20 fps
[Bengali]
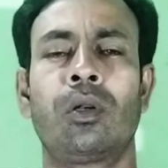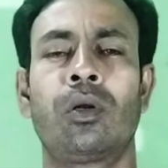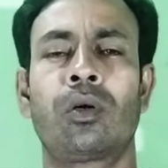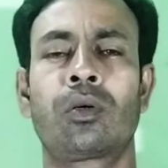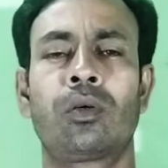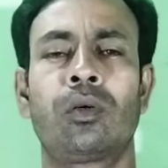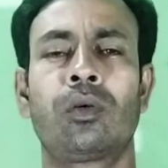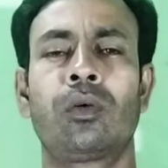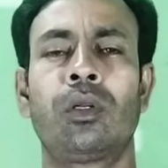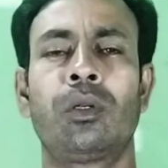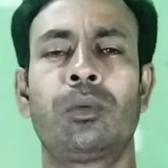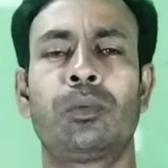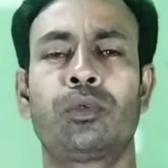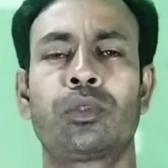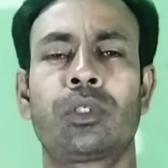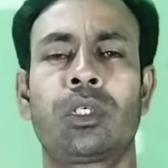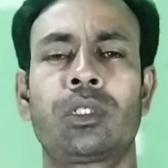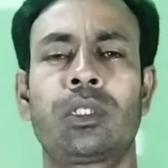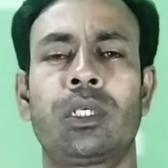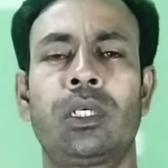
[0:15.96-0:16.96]
লক্ষ্য করলে
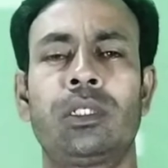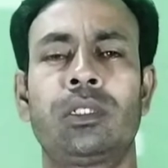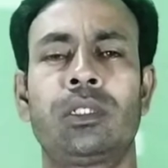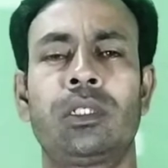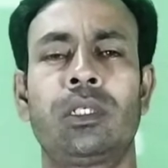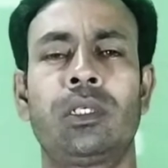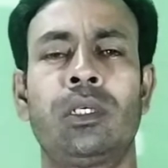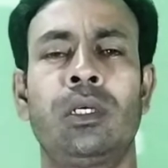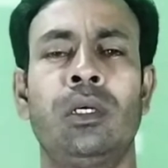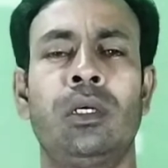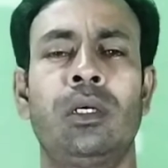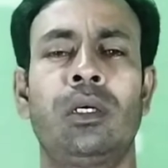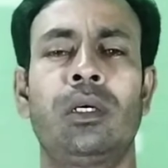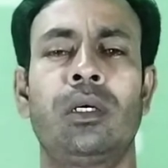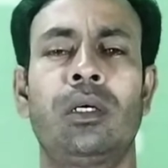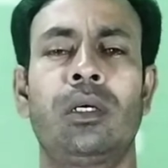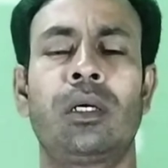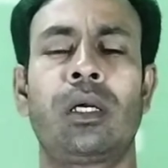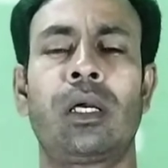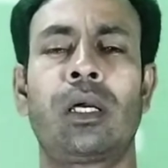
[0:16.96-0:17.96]
বোঝা যায় যে
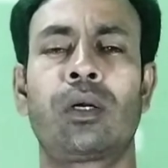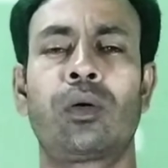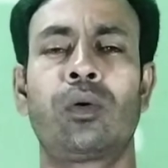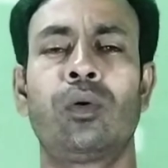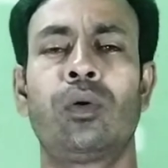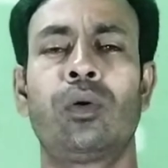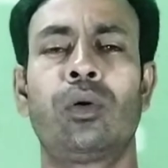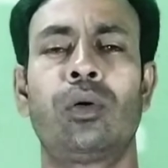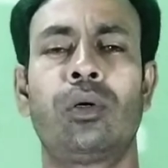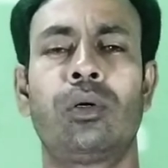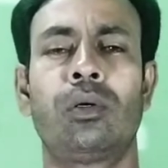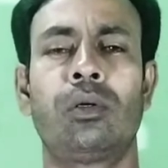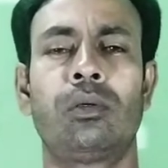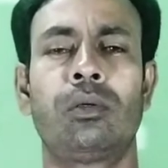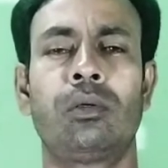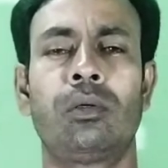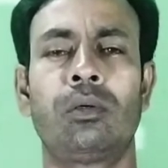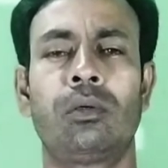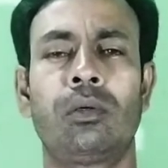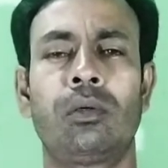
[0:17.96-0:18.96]
একগুলো
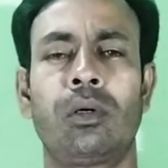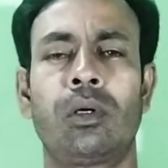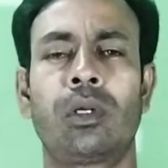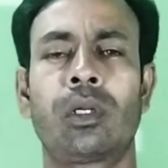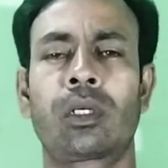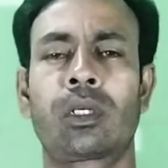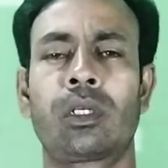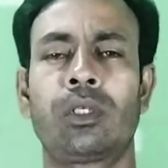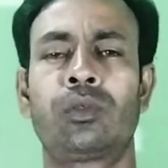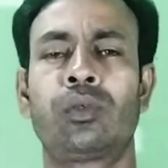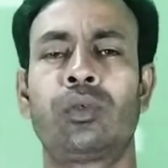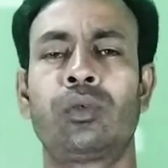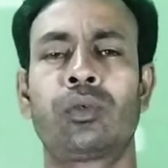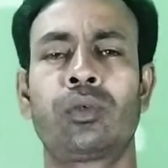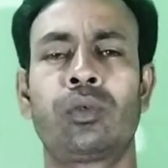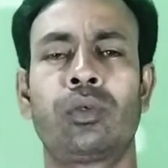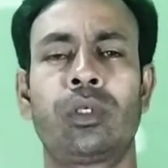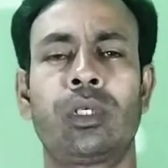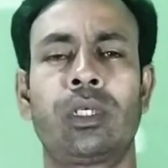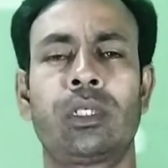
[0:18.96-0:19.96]
অনেকটাই ছোট
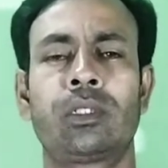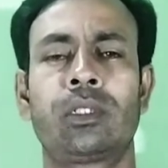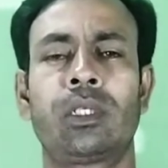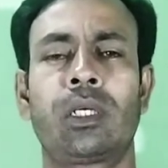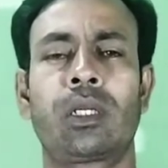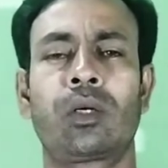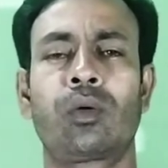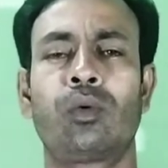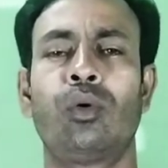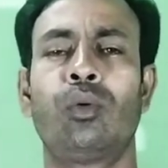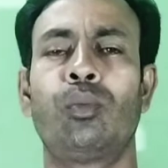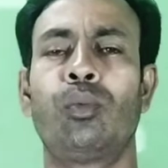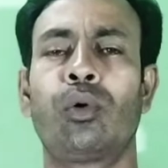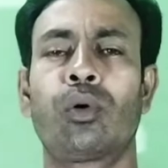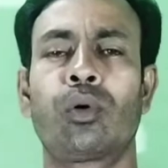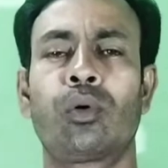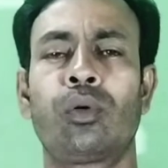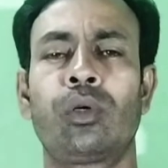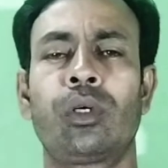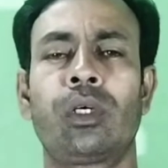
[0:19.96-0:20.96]
হয়ে আছে আর একগুলো
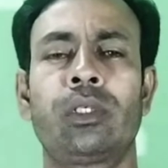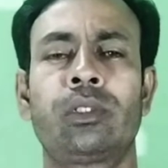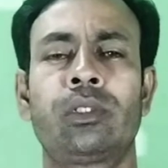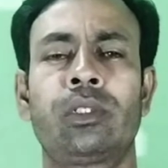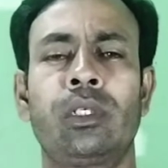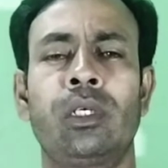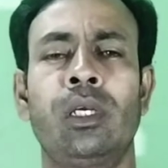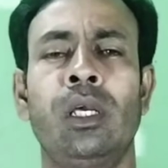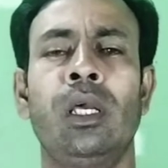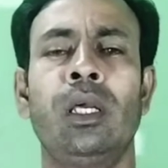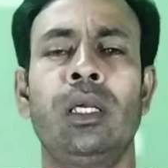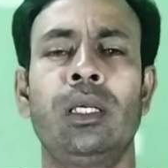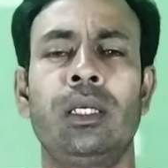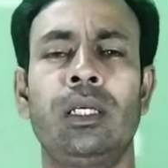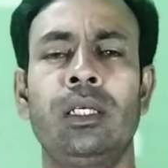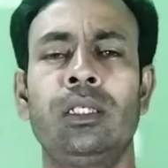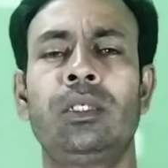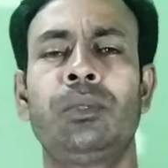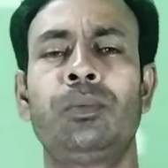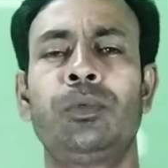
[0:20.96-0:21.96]
বড় হয়ে আছে
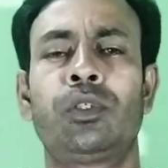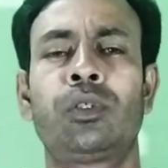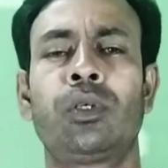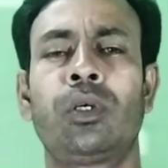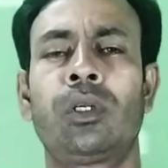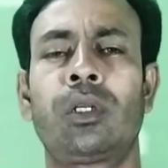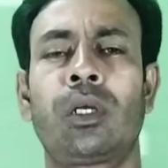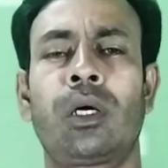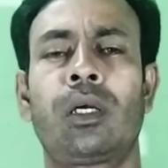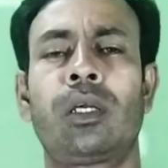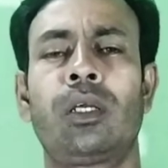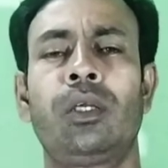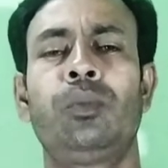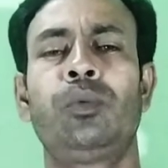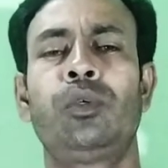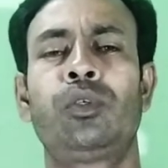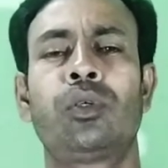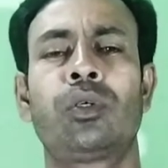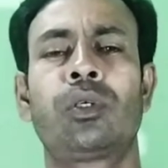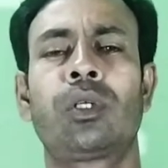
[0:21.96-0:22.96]
এই যে বিষয়টা এই
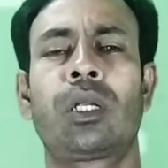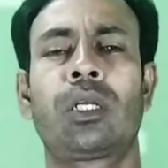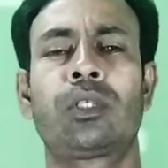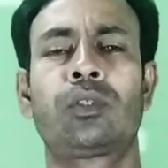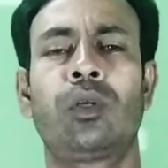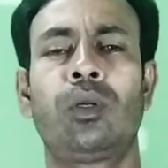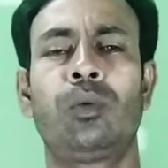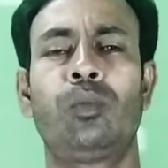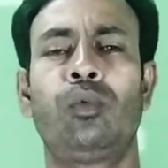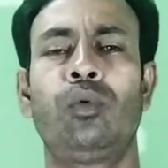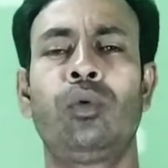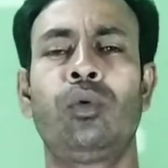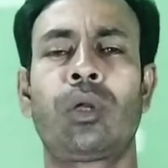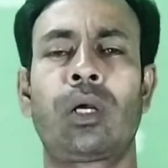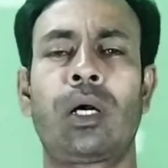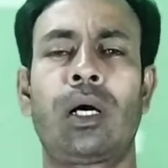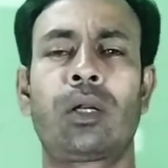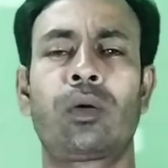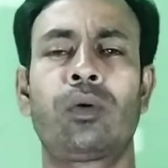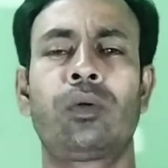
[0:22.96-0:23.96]
বিষয়টার আসলে মূল
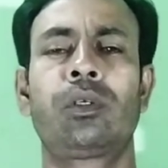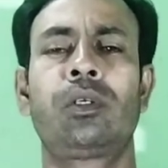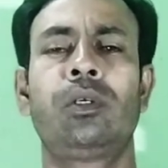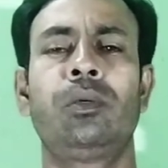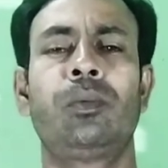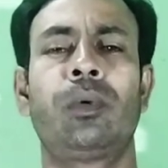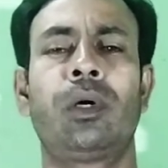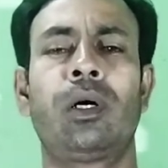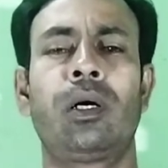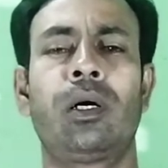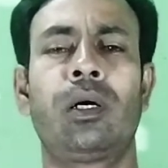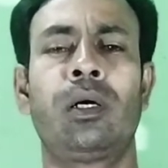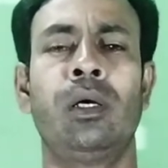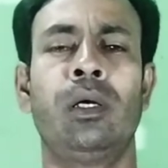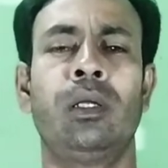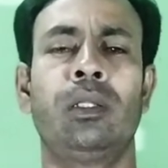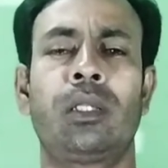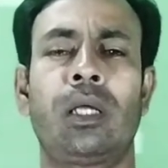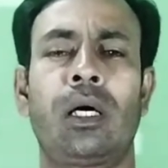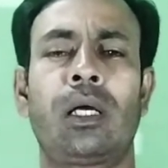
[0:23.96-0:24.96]
কারণ কি বা
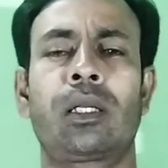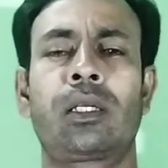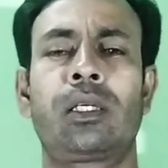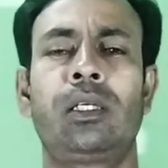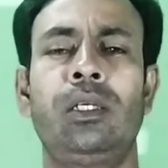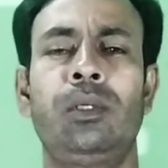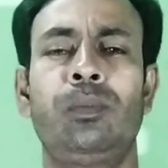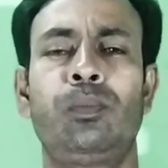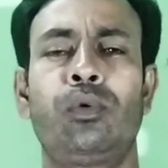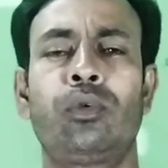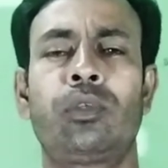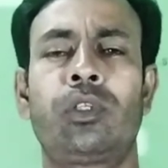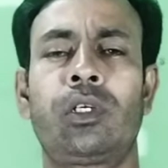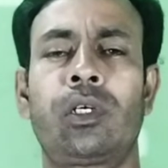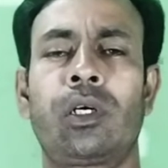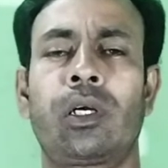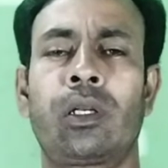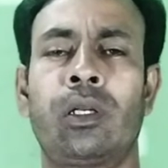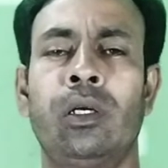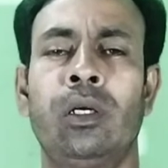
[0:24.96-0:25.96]
তার কি
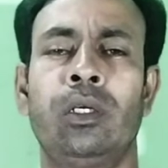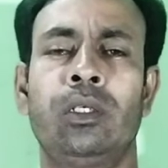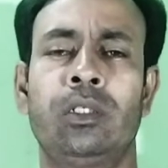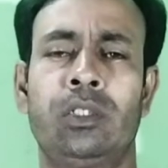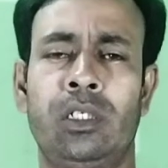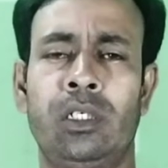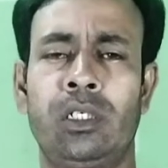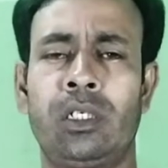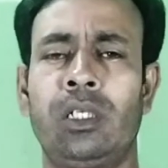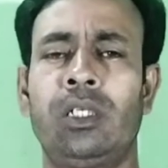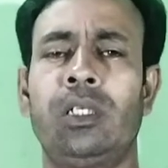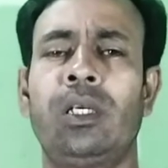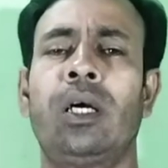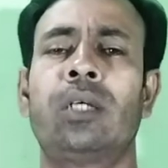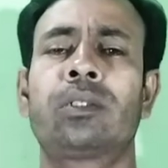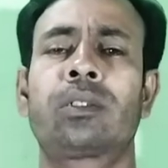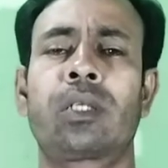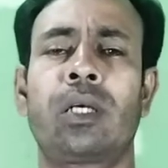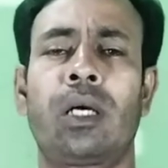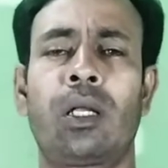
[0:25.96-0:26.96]
প্রতিকার সেটা নিয়ে
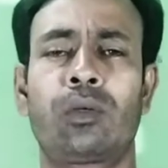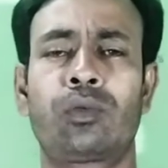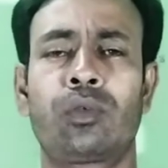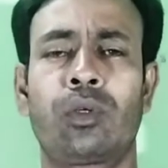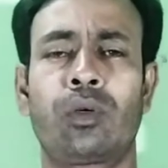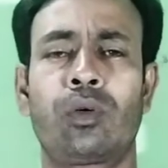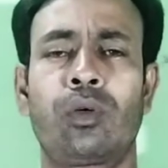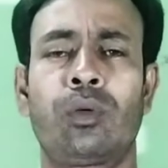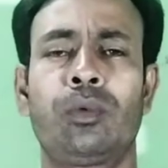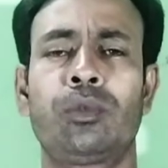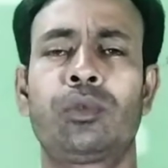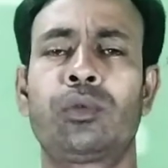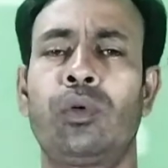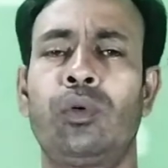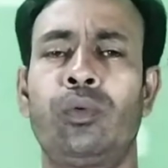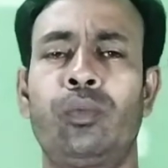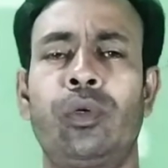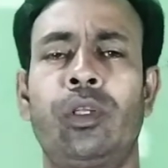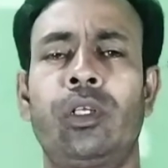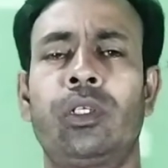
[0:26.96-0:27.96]
আজকে আলোচনা করবো
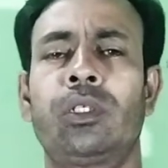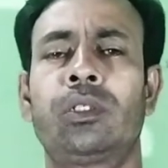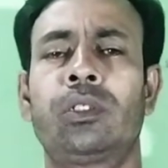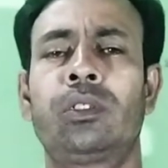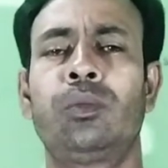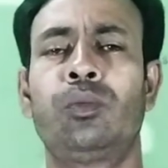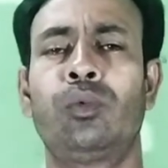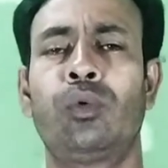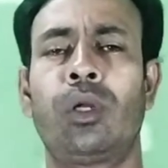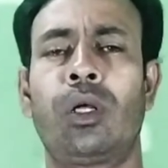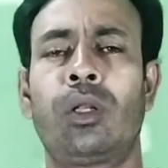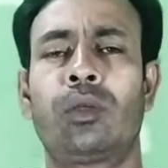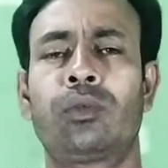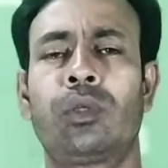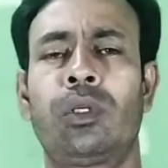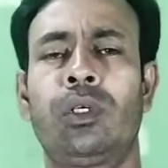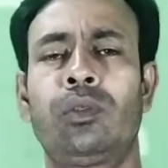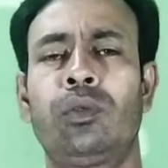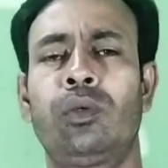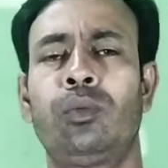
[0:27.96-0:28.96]
চলুন ফিরে যাচ্ছি মূল
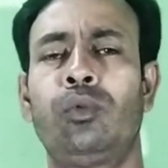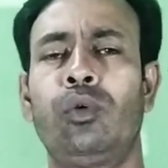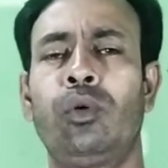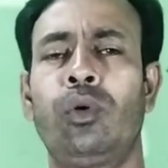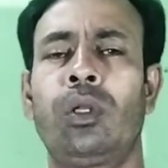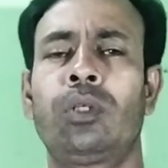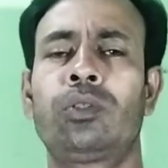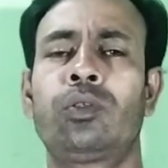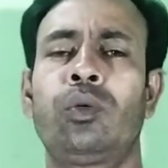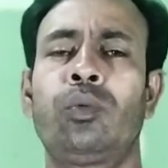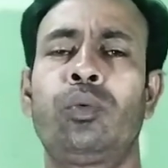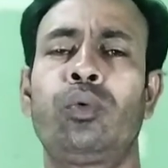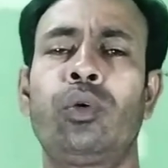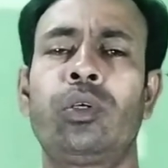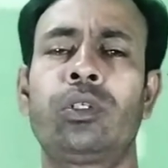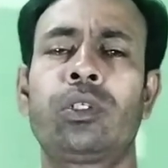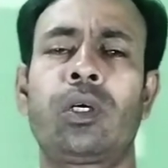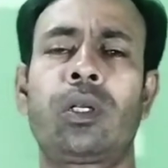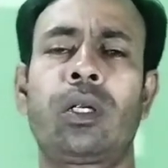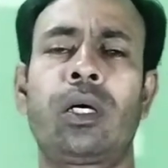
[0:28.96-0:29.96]
আলোচনায় তো মূল আলোচনা
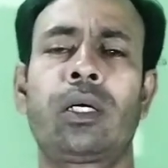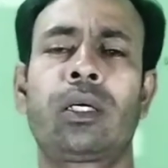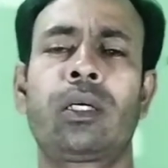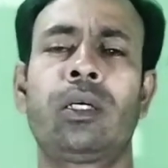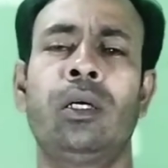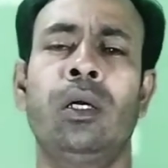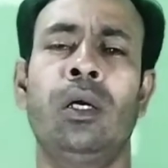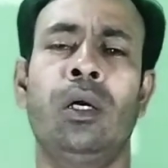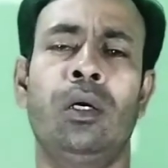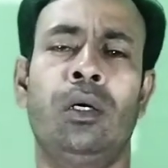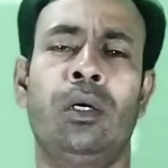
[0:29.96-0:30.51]
করে যাওয়ার আগে